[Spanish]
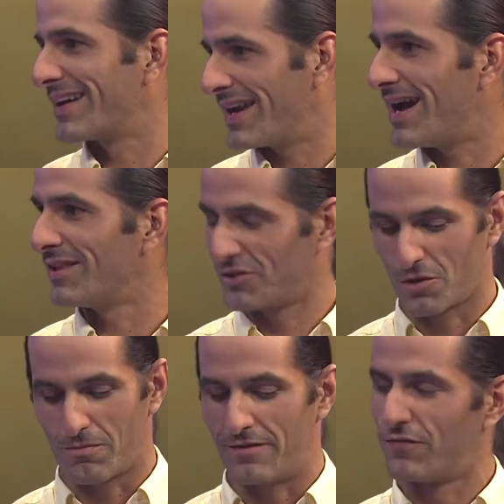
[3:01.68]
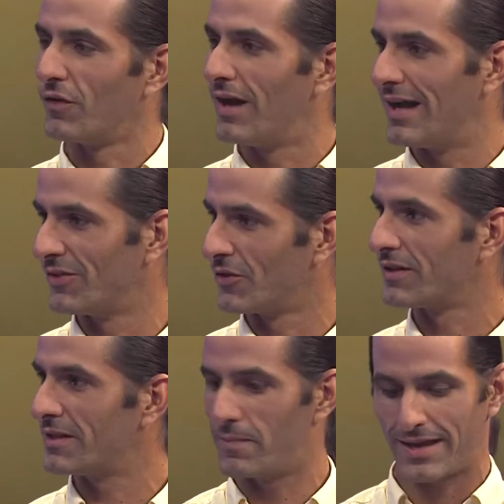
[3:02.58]
creando y nos van forjando
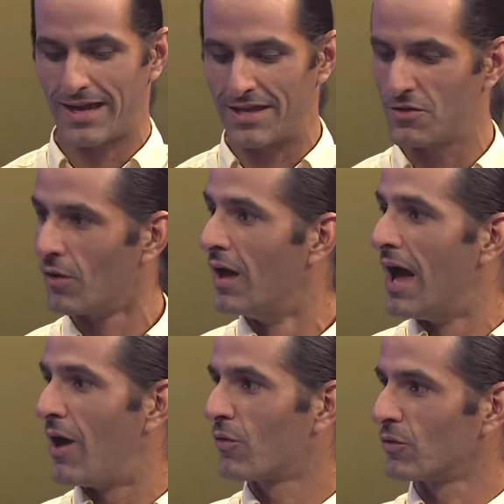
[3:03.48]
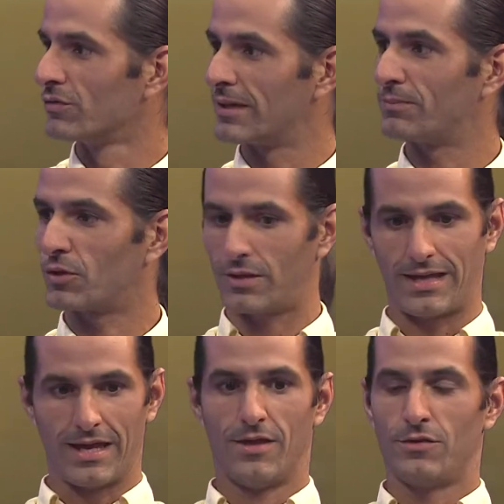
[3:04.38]
desde pequeño a un concepto
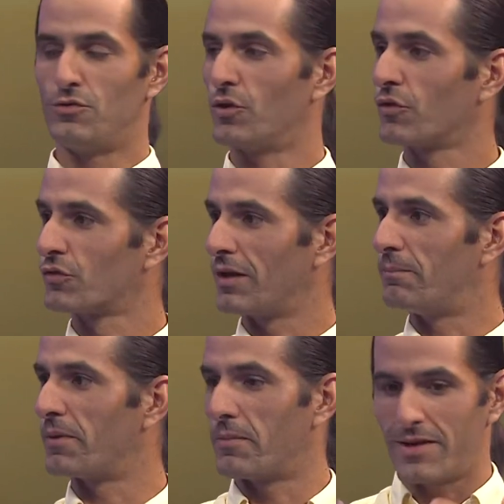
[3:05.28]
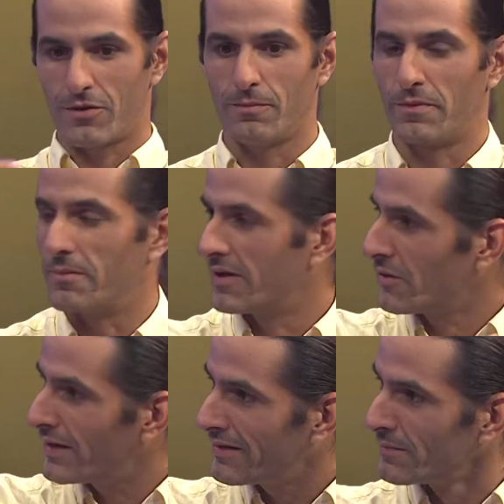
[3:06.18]
de yo no soy el primero, el
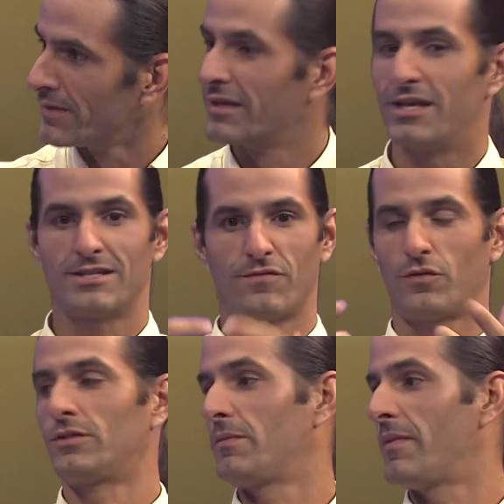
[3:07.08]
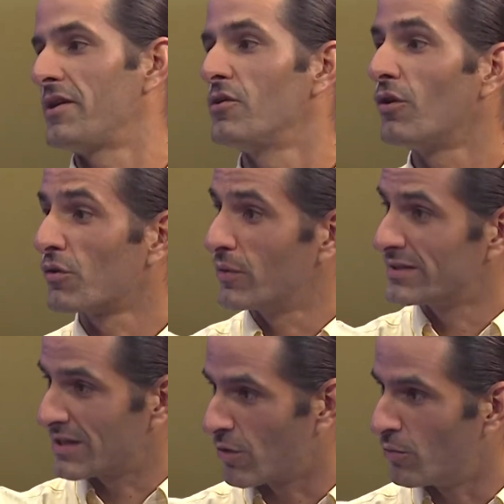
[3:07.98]
primero es esa fuerza mayor o
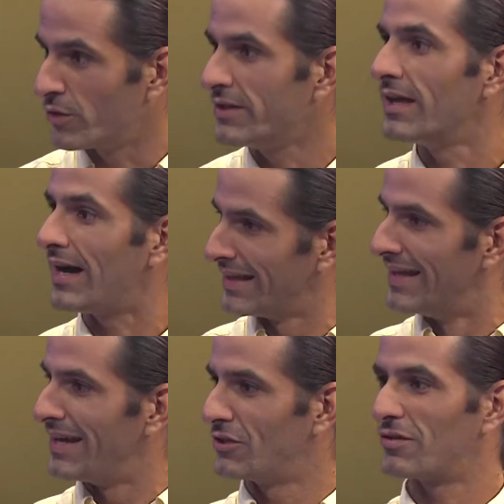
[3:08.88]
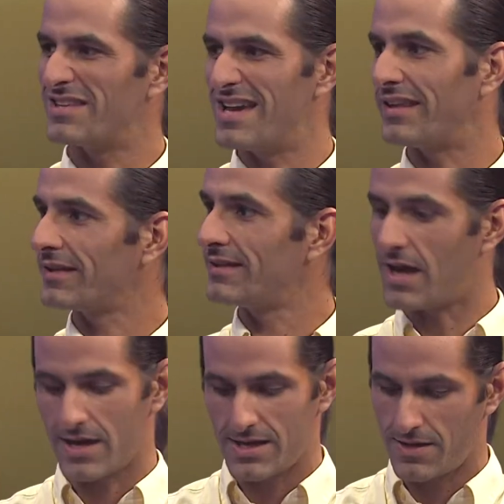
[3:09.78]
esa comunidad. Entonces ya desde
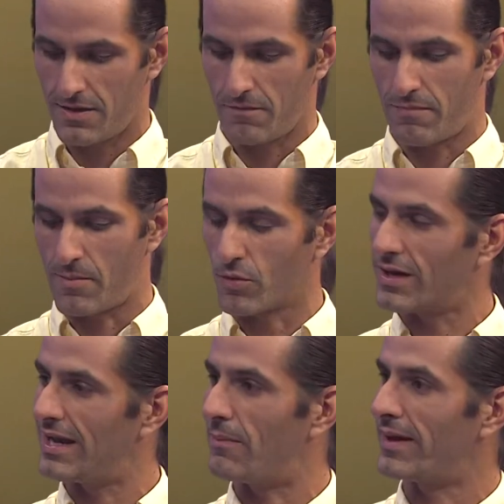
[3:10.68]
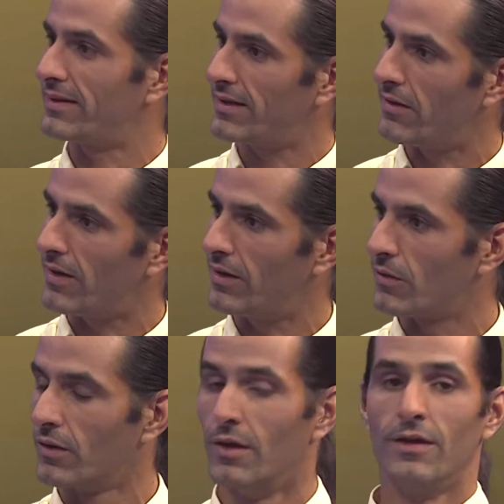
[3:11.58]
ahí vemos que la parte de
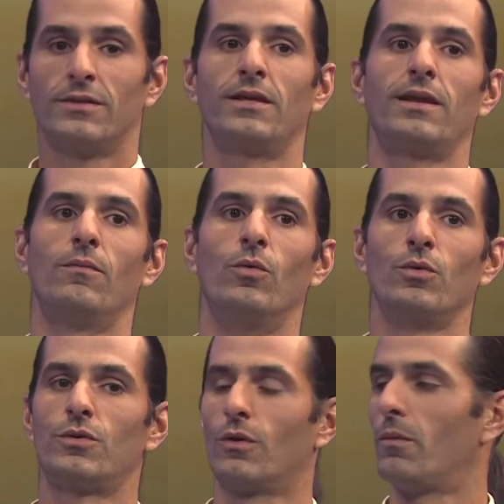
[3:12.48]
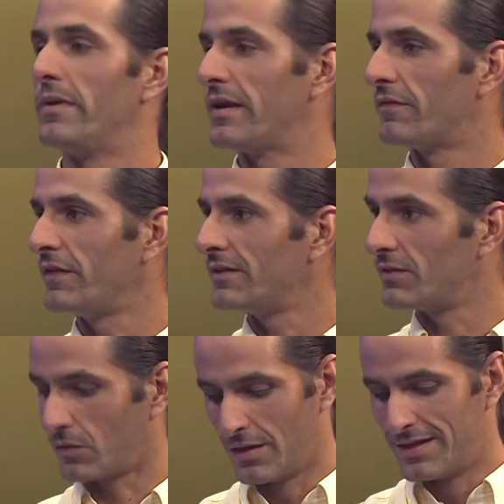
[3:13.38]
valor tiene mucho
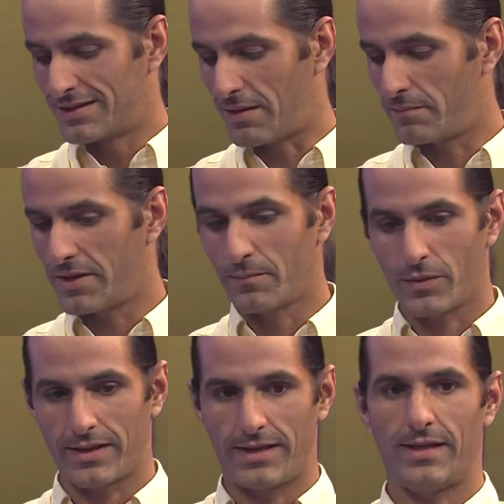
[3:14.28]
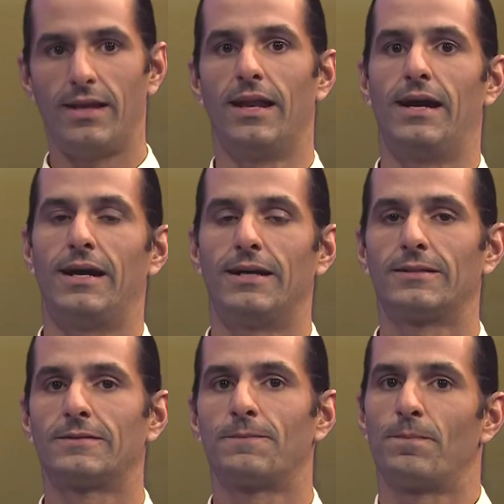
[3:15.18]
beneficio También pues en,
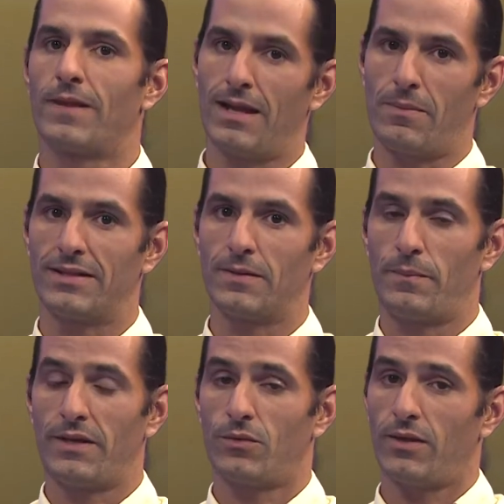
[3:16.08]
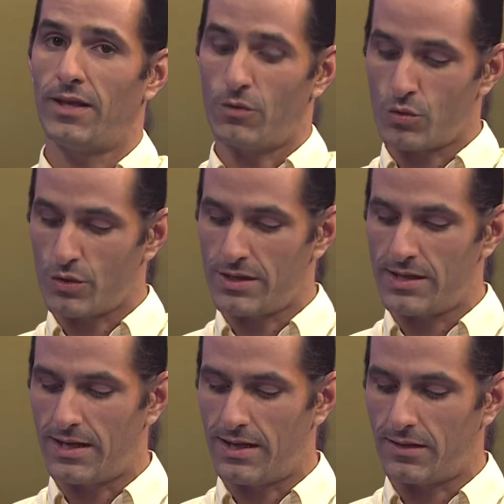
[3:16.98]
las, en la parte espiritual de uno y
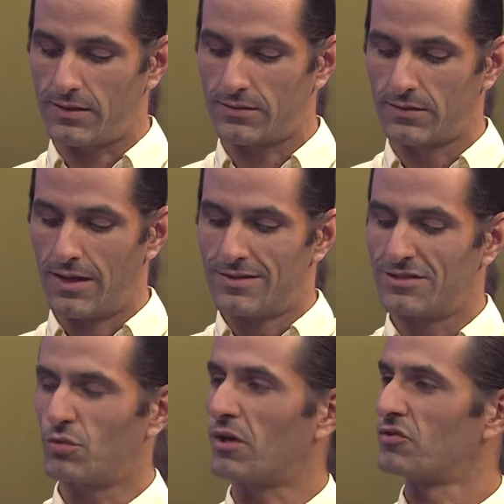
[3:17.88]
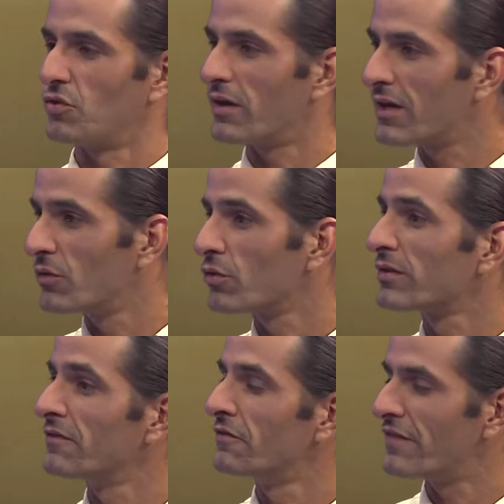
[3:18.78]
en las situaciones que uno se
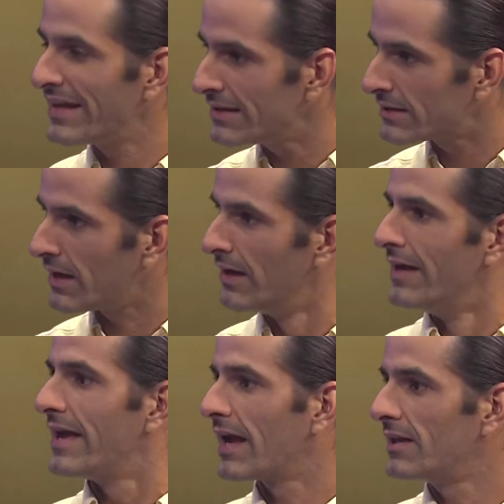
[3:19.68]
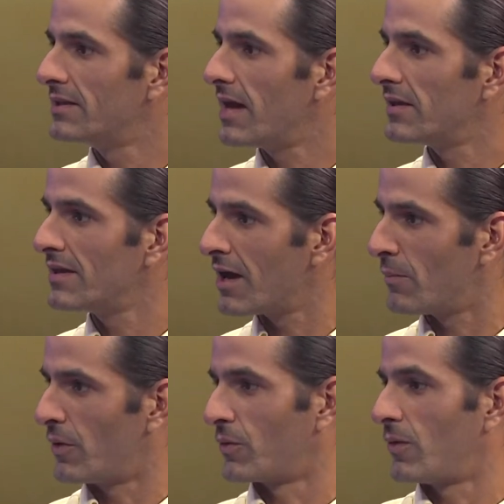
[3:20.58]
enfrenta en el día a día,
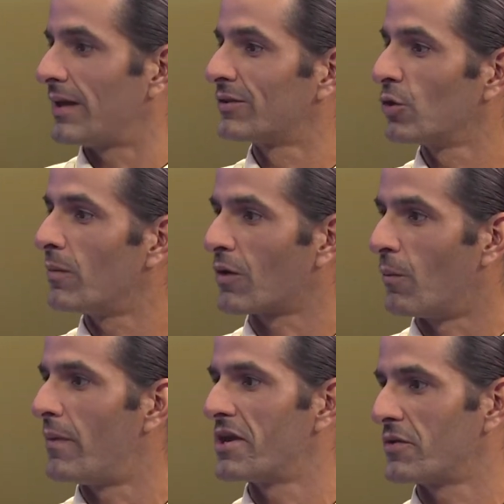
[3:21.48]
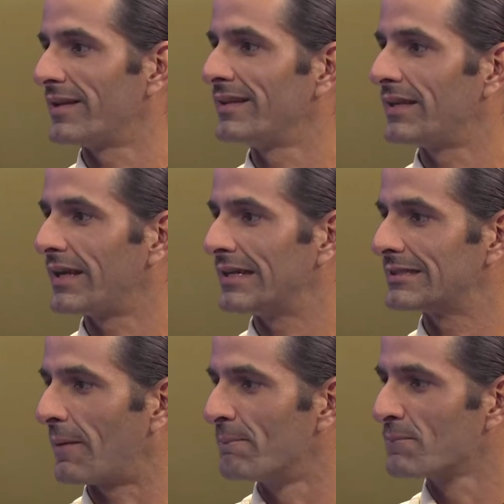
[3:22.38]
pues uno las toma con mayor
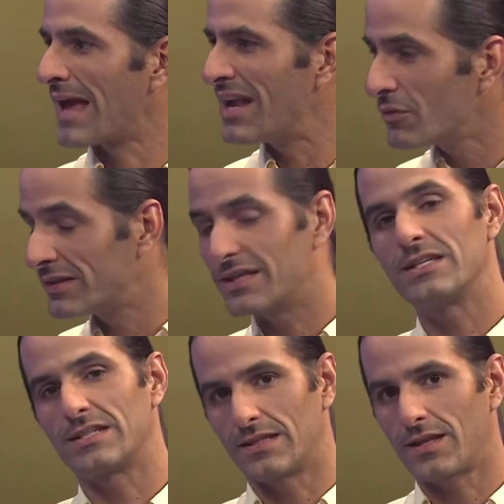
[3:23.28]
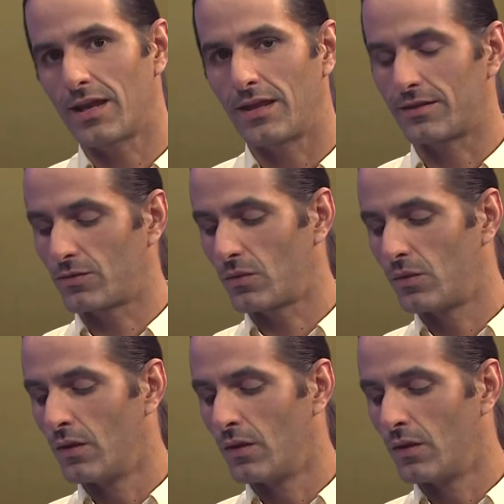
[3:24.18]
entereza. algo interesante en esto.